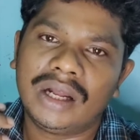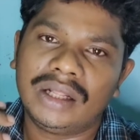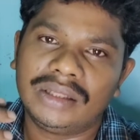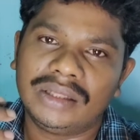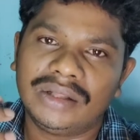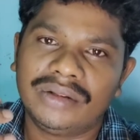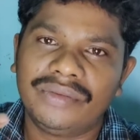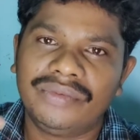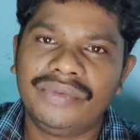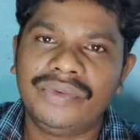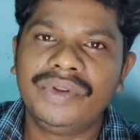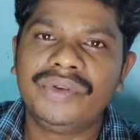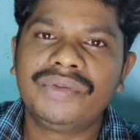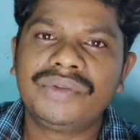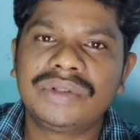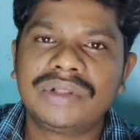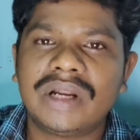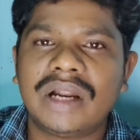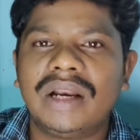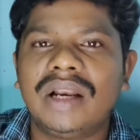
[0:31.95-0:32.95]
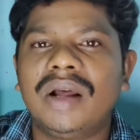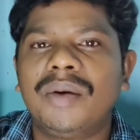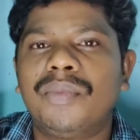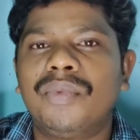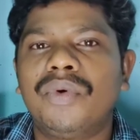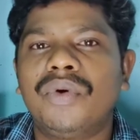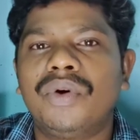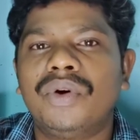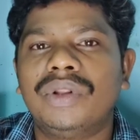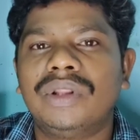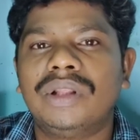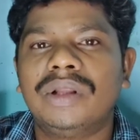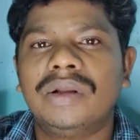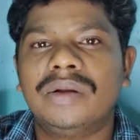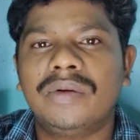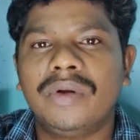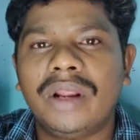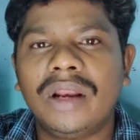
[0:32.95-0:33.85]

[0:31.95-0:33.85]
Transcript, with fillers: அந்த வியூஸ் நல்லா போகுது